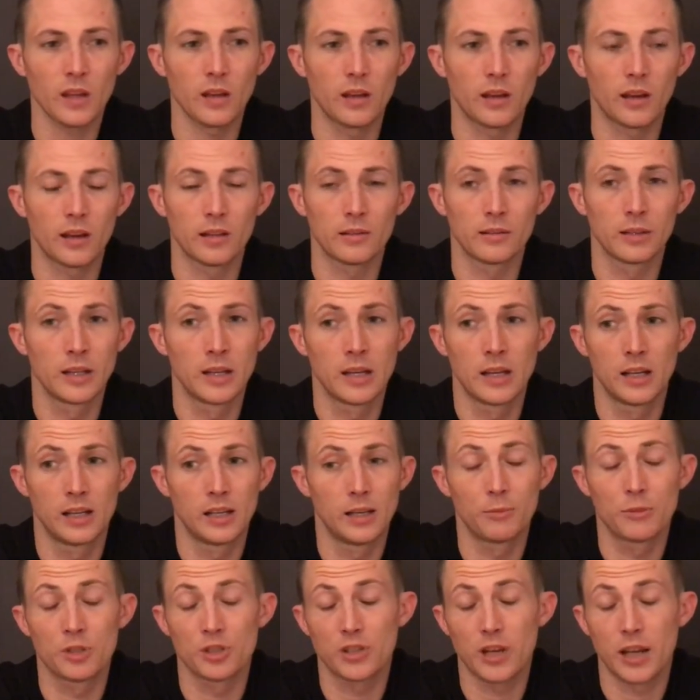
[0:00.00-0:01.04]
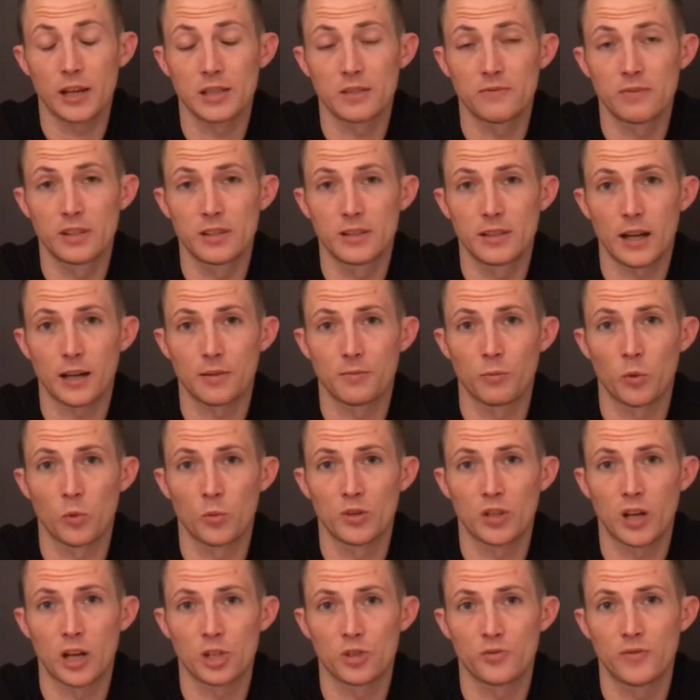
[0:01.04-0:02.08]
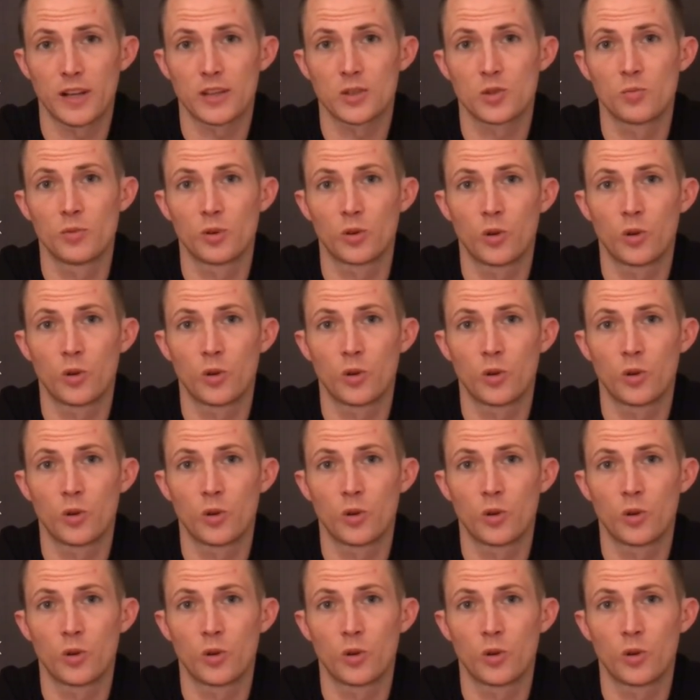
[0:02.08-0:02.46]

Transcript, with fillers: Ja, Lehmgestein ist wie gesagt momentan schwer zu